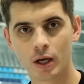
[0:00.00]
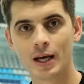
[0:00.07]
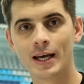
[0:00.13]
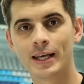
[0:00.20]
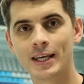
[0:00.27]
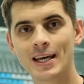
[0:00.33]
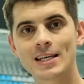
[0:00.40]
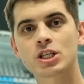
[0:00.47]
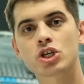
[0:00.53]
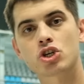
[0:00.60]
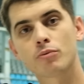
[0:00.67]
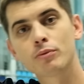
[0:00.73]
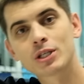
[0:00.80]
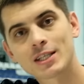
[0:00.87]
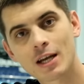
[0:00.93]
Если же
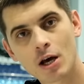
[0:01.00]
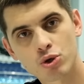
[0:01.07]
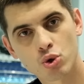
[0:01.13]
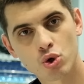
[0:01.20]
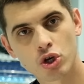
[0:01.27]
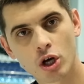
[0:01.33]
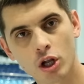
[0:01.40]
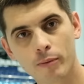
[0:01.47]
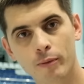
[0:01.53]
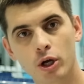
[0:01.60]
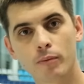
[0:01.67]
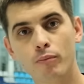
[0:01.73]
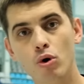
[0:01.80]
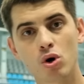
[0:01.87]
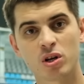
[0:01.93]
мы сразу делаем
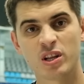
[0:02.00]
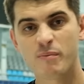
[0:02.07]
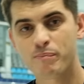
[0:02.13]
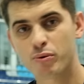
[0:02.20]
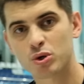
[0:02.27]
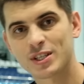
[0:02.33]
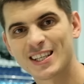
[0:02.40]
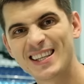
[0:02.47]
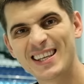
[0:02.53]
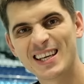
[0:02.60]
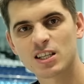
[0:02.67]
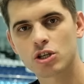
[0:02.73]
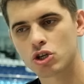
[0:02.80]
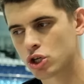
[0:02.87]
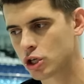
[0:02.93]
грибок, нам просто не
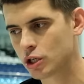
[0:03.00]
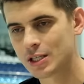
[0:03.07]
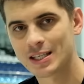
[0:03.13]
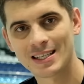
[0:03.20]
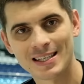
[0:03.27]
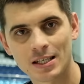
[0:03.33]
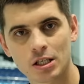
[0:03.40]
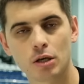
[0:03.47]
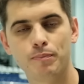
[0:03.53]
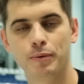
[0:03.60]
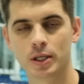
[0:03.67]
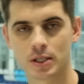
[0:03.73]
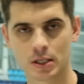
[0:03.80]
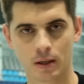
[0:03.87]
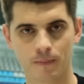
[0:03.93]
за
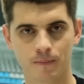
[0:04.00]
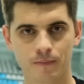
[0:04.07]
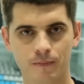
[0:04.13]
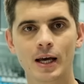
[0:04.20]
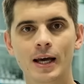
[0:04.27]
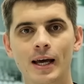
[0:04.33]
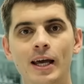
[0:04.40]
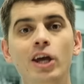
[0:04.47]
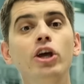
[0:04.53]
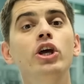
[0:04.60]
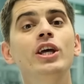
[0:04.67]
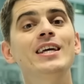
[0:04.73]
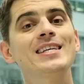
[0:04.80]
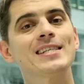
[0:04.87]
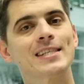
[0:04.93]
зацепиться.
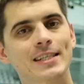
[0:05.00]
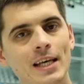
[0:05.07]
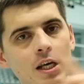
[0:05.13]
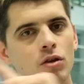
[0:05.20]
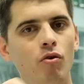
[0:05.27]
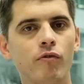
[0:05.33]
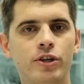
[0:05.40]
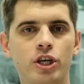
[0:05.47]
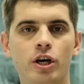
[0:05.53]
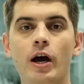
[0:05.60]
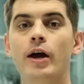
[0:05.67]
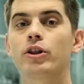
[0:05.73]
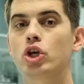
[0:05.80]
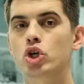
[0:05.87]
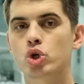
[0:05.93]
И из этого
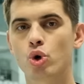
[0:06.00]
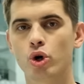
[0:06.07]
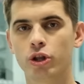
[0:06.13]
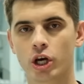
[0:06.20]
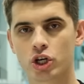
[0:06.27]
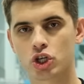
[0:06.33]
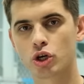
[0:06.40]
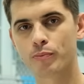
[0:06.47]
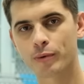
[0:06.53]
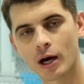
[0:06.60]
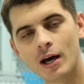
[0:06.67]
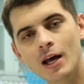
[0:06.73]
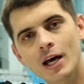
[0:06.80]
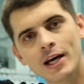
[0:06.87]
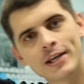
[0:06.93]
вытекает еще одна ошибка.
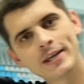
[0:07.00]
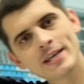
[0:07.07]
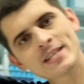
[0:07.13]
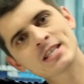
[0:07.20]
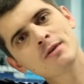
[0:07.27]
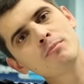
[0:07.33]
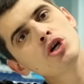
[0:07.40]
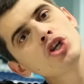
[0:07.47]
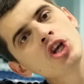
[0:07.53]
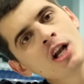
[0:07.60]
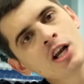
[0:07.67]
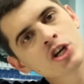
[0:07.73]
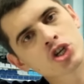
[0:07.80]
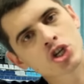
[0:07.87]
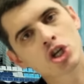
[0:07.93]
Если мы не
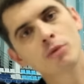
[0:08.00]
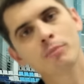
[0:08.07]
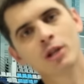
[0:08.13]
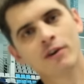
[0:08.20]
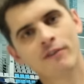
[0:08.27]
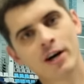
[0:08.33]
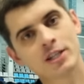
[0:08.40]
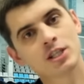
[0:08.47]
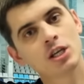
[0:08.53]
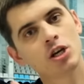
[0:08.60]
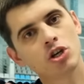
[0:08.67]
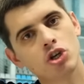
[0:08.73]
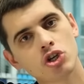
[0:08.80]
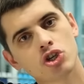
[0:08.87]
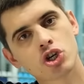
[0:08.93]
лежим на воде
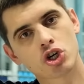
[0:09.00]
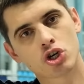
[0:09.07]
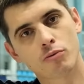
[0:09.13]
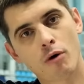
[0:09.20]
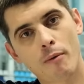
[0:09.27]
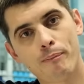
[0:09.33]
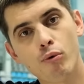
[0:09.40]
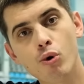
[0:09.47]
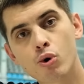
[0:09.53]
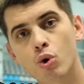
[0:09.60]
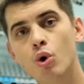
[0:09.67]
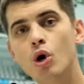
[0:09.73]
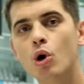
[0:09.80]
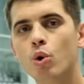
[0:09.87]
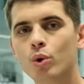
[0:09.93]
и не держим опору,
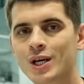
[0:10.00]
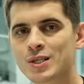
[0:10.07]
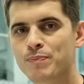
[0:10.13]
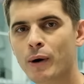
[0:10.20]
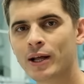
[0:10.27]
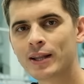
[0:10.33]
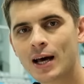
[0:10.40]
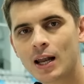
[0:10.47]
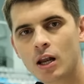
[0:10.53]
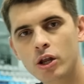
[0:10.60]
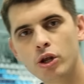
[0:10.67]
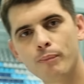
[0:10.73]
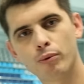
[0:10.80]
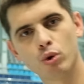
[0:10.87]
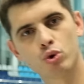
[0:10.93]
у нас банально
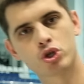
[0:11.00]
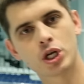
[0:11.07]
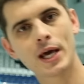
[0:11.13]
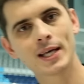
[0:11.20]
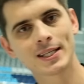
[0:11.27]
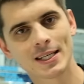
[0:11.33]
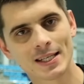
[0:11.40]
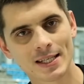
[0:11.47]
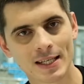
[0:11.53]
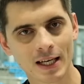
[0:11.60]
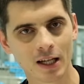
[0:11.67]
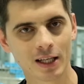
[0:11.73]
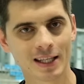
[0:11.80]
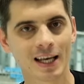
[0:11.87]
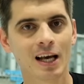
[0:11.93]
не получается
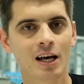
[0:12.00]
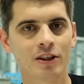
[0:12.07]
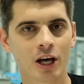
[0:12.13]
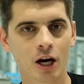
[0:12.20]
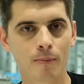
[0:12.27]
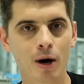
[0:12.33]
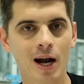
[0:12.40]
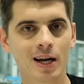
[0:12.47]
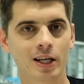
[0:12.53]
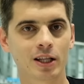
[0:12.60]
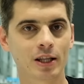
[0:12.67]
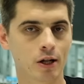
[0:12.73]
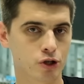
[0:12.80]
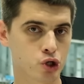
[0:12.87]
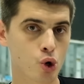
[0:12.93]
сделать нормальный
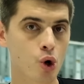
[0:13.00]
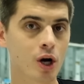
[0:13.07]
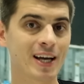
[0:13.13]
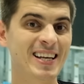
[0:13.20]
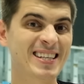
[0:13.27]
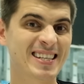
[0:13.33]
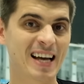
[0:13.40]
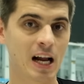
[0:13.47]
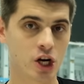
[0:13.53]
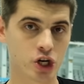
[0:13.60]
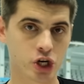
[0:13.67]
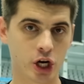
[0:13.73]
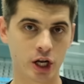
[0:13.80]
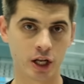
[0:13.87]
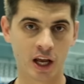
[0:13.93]
толчок и
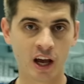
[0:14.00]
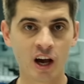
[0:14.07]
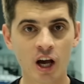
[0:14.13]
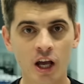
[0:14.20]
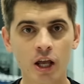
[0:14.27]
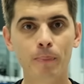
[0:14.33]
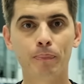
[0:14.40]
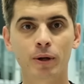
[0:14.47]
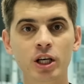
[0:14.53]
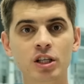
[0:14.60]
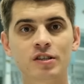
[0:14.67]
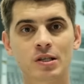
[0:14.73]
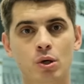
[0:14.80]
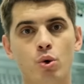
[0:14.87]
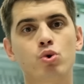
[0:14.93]
скольжение, и плыть,
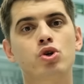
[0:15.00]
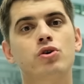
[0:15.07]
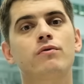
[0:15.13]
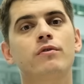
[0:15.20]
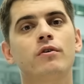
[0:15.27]
скручив...